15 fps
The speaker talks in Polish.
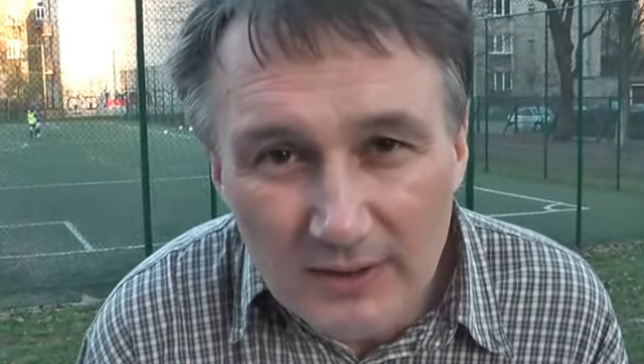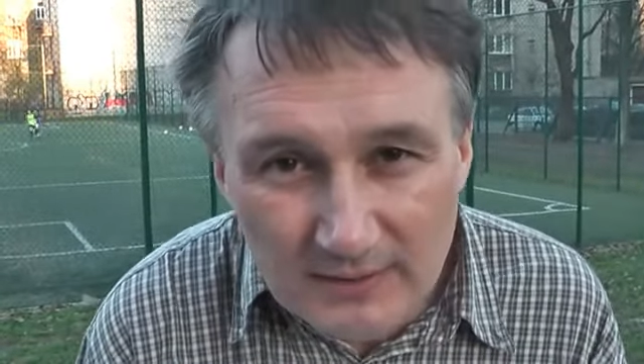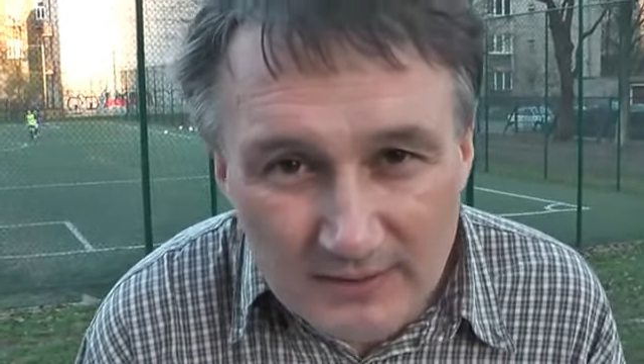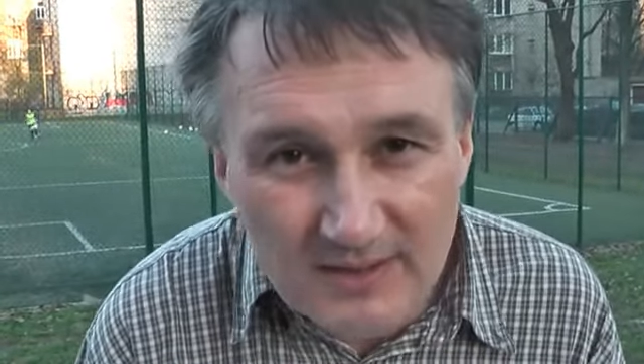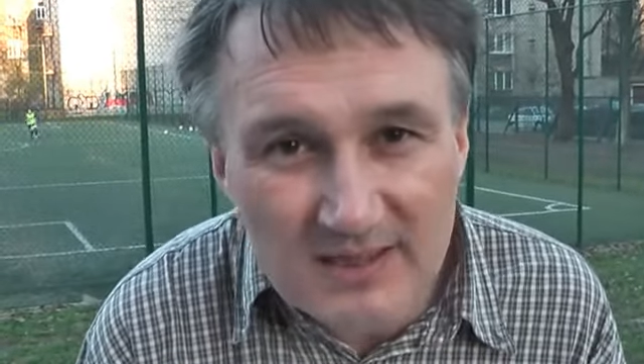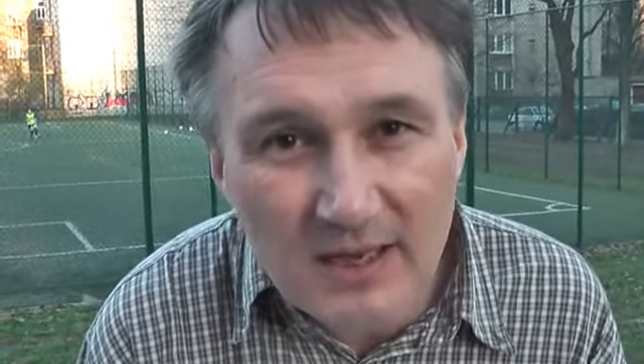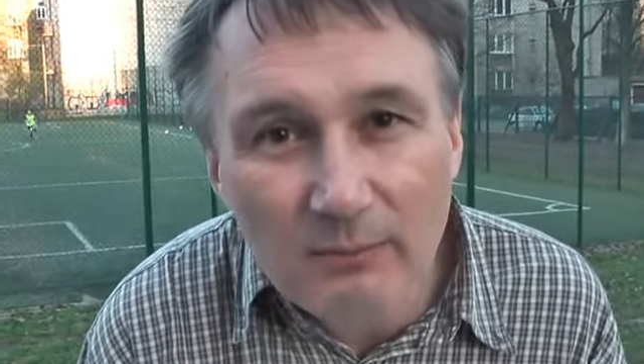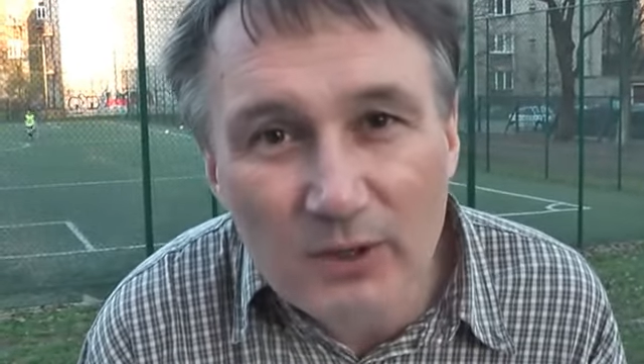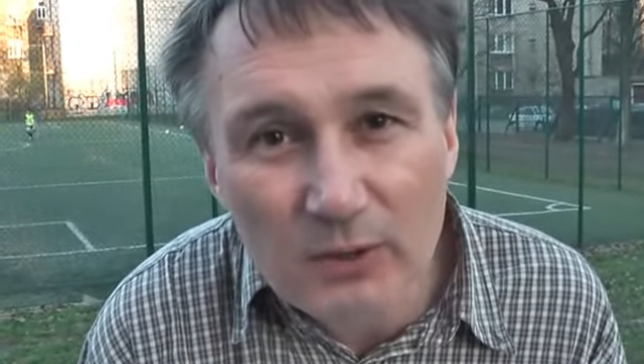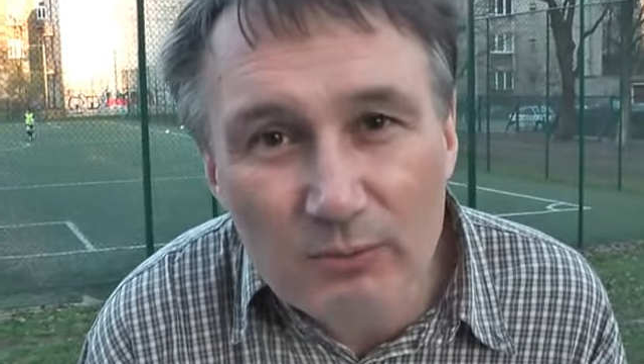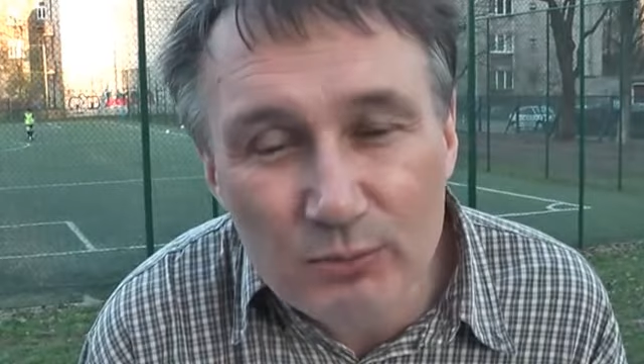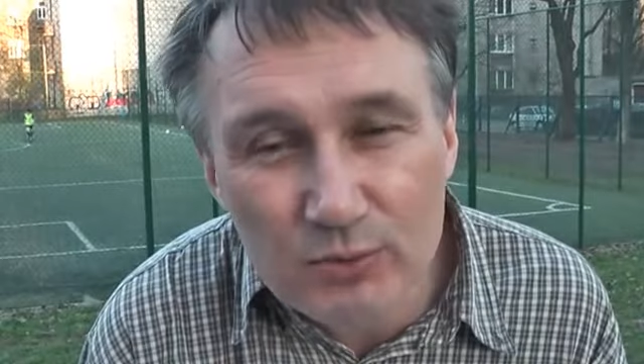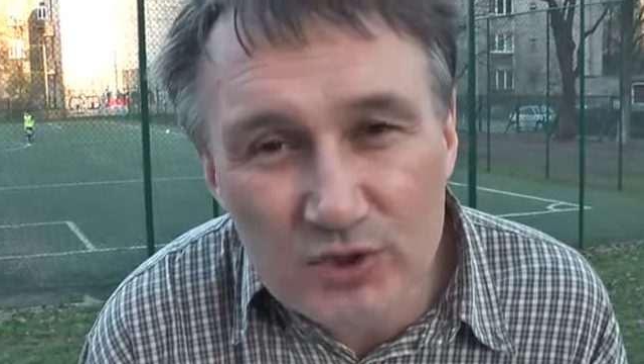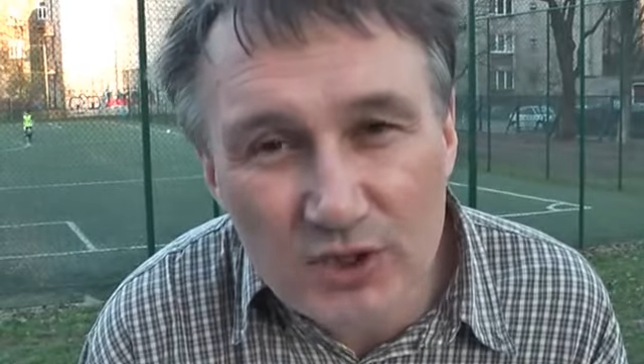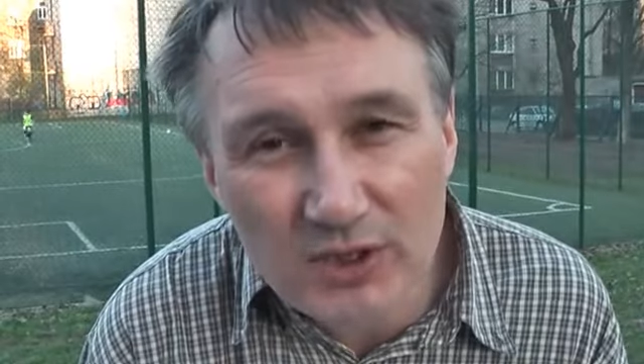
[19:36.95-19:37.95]
tej samej
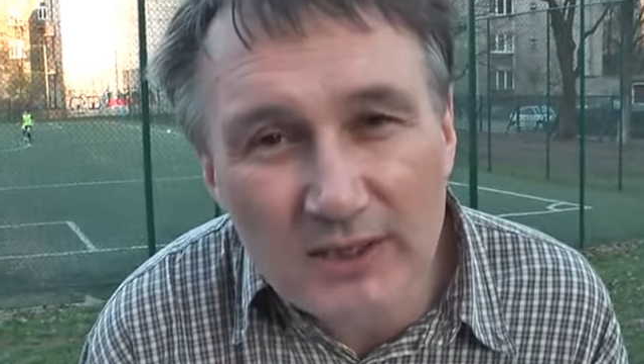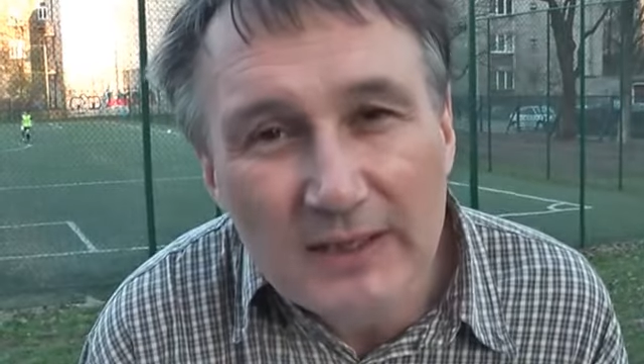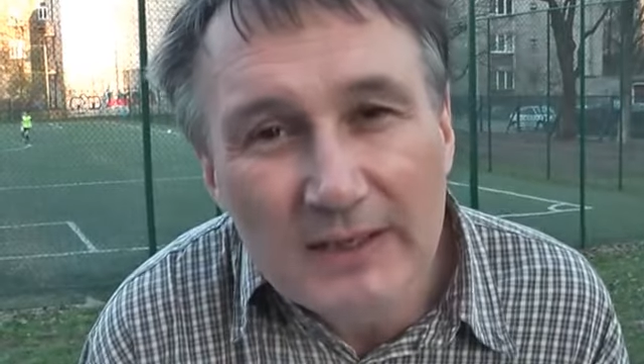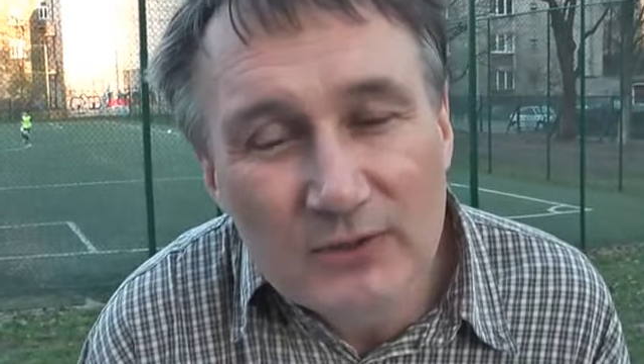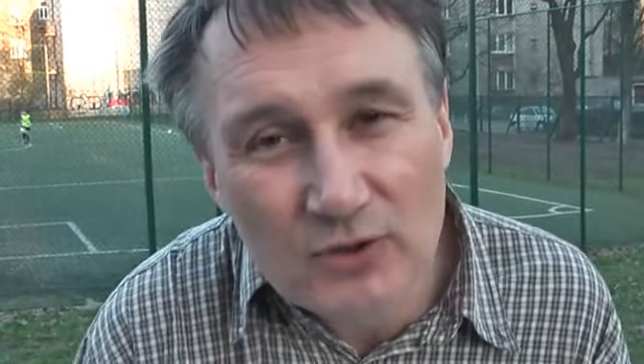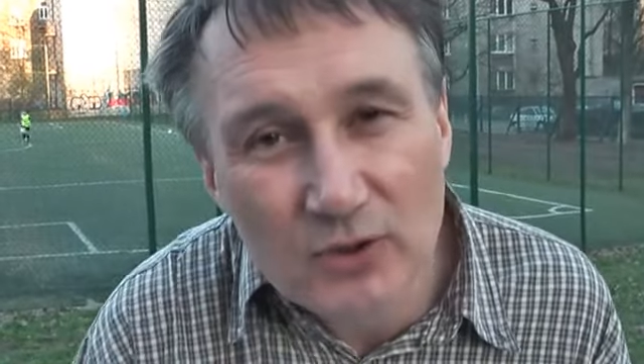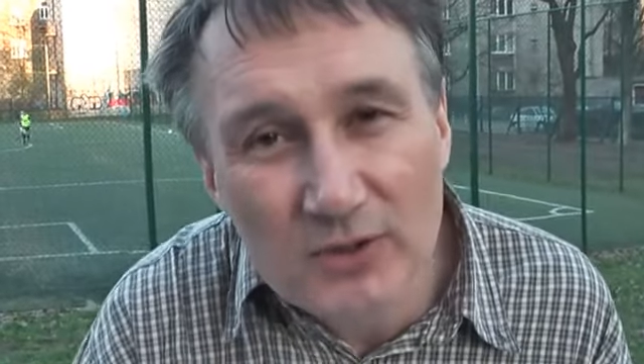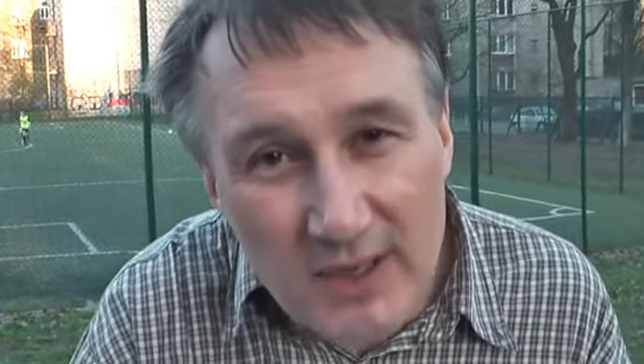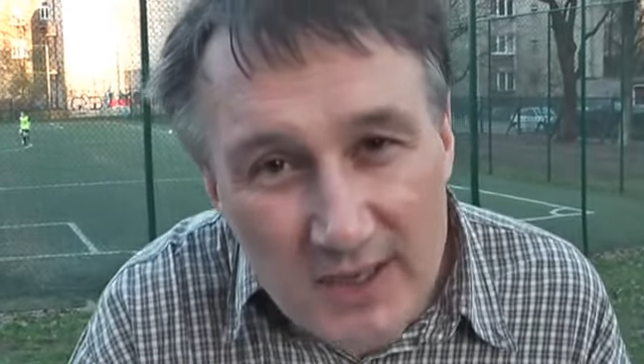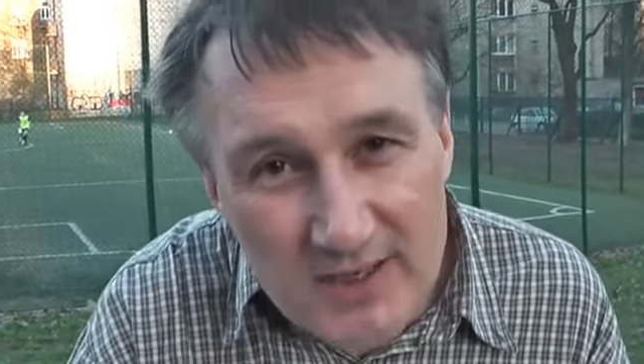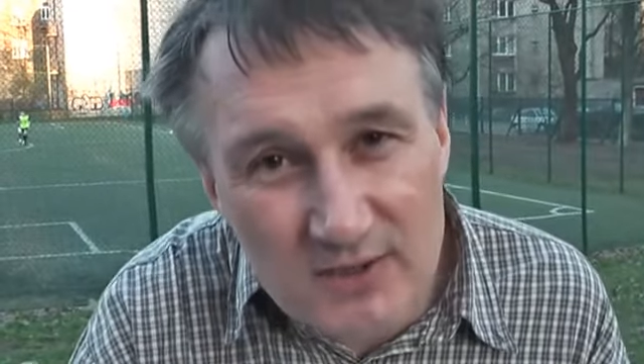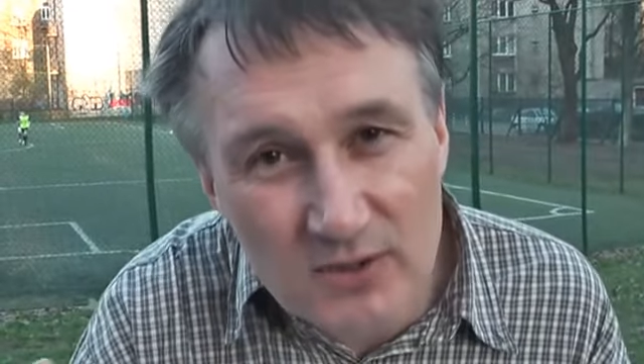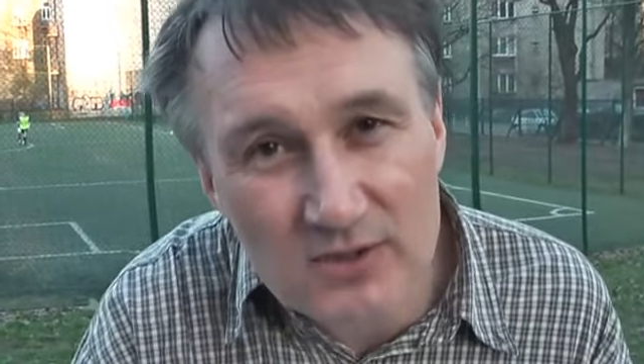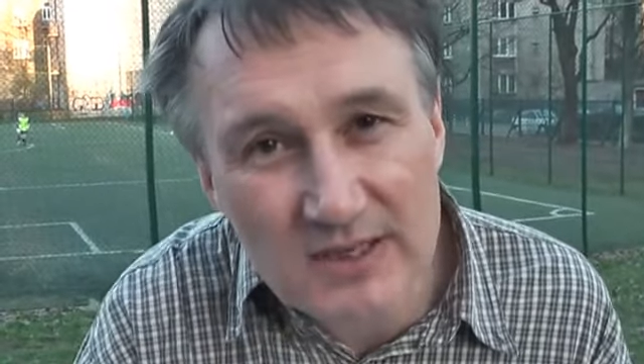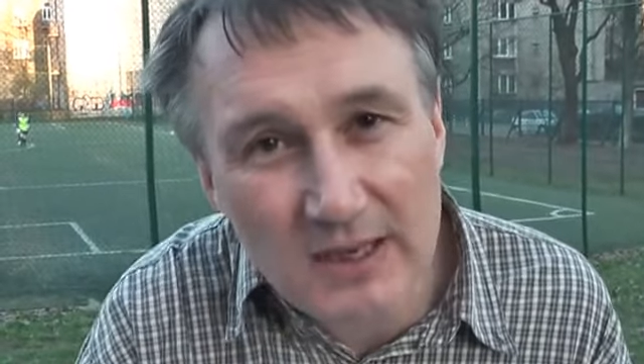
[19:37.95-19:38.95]
płci to nie
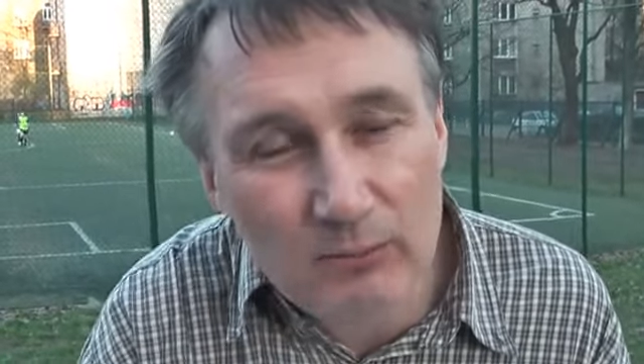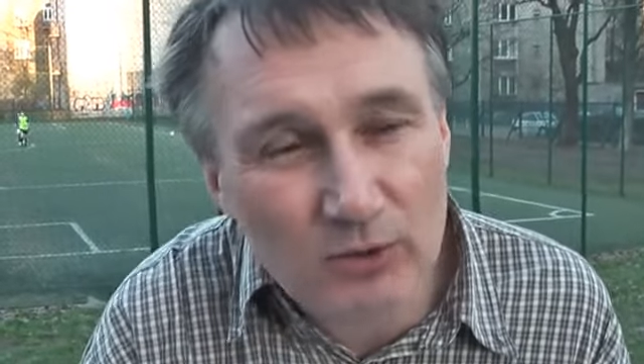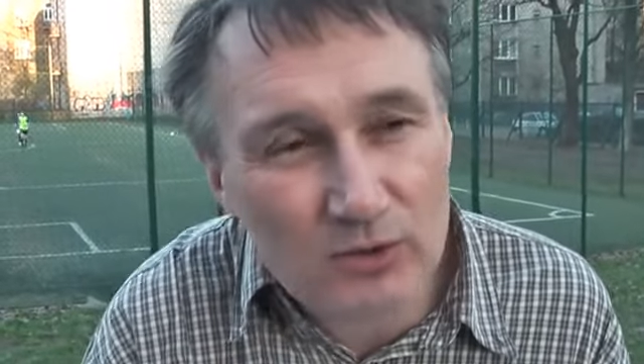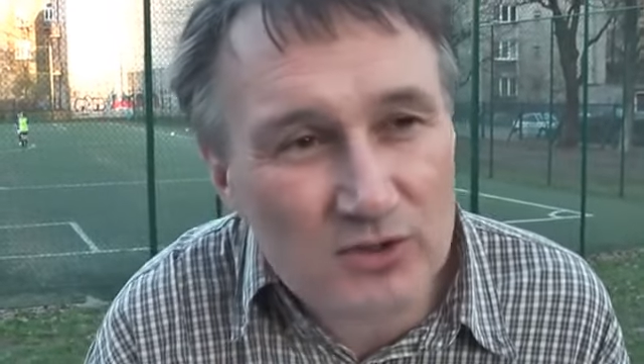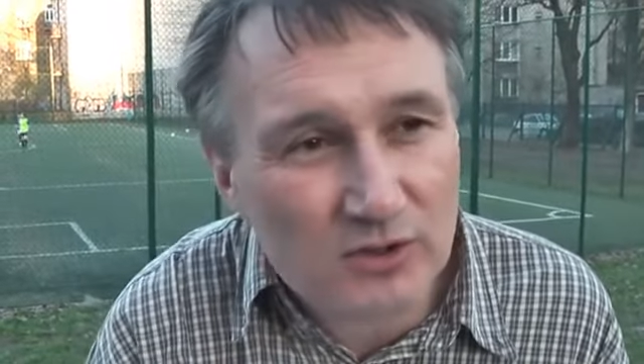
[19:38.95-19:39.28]
jest to samo,